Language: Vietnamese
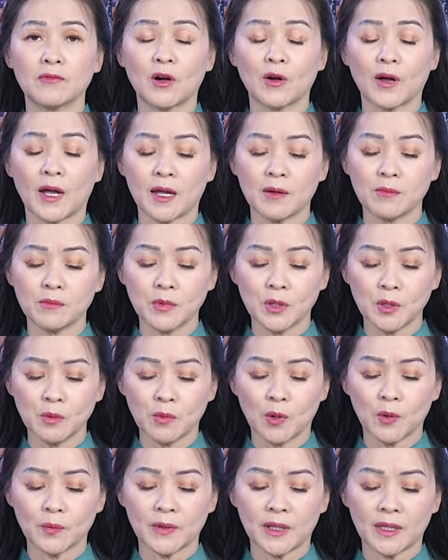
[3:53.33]
vào ngày
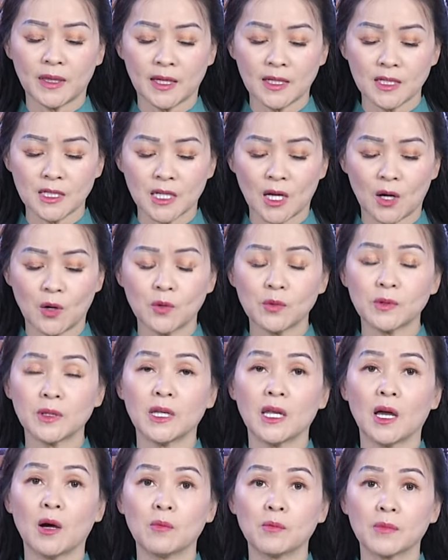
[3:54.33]
11 tây tháng 6
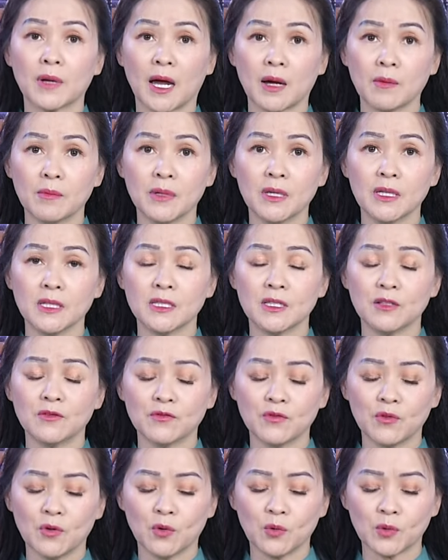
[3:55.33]
thì ông đã bị
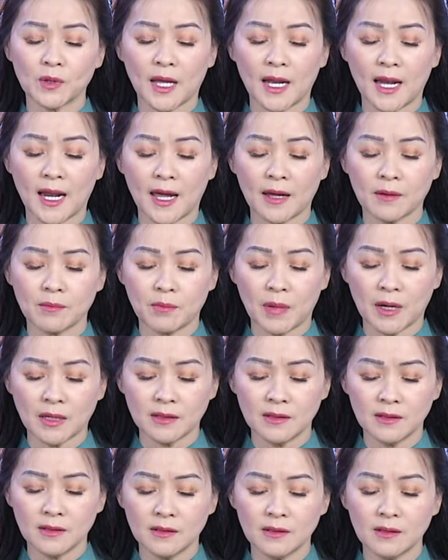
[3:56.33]
chính phủ Thái Lan
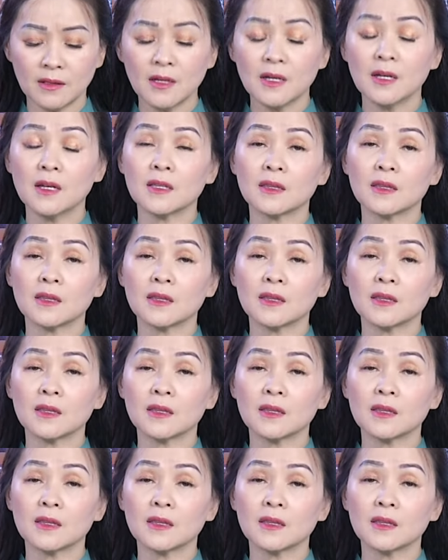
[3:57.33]
bắt giữ